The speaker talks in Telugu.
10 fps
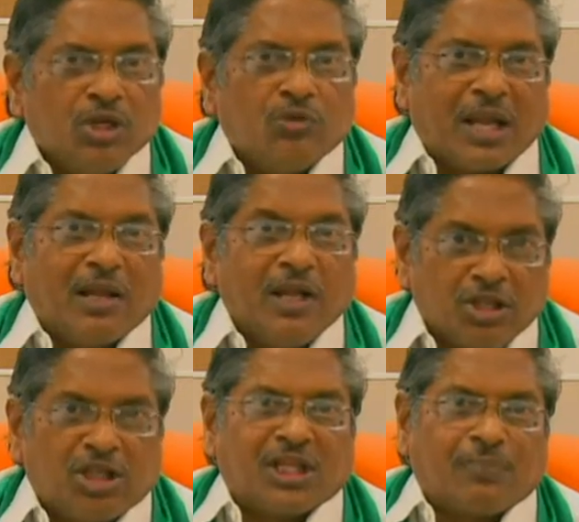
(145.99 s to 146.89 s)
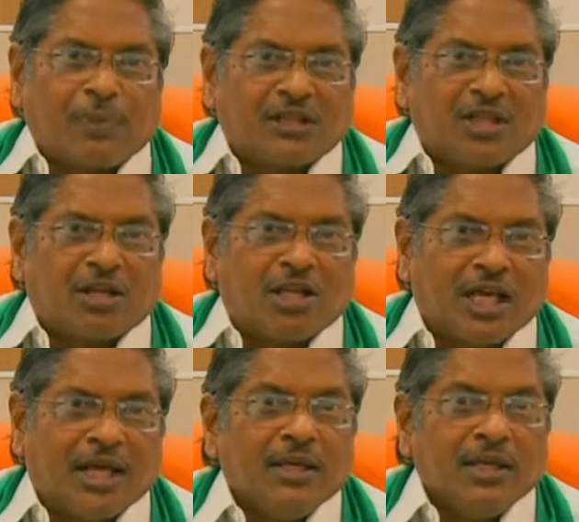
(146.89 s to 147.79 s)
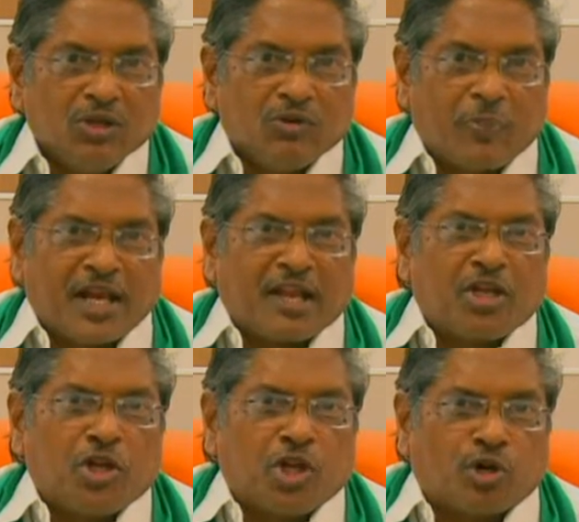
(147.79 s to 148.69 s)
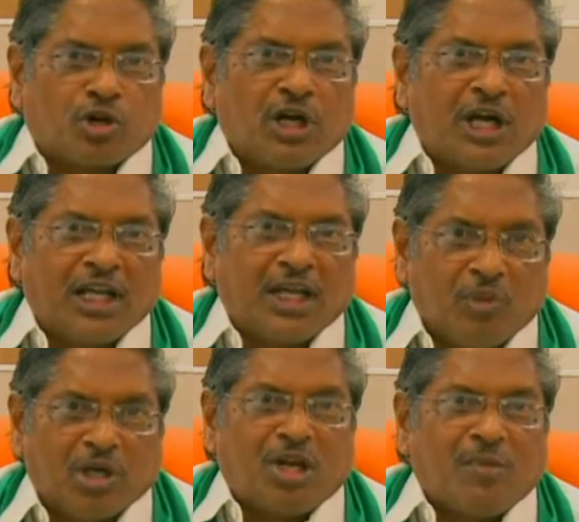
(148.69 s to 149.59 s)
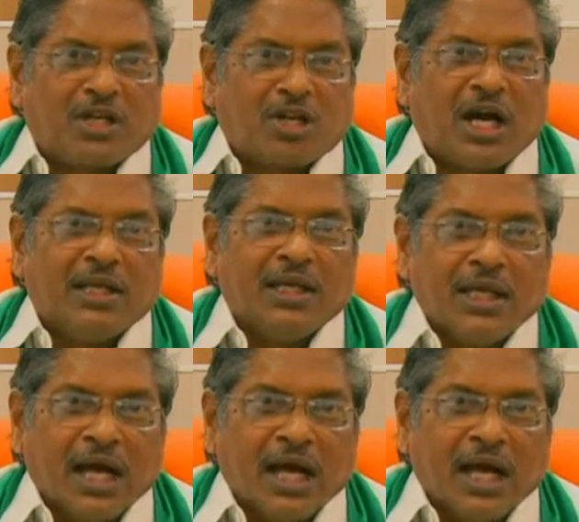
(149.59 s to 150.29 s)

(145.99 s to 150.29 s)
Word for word: ఇవాళ కింద ప్రాంతానికి వెళ్తే ఇవాళ పెడన నియోజకవర్గం కానీ మజిలీపట్నం కానీ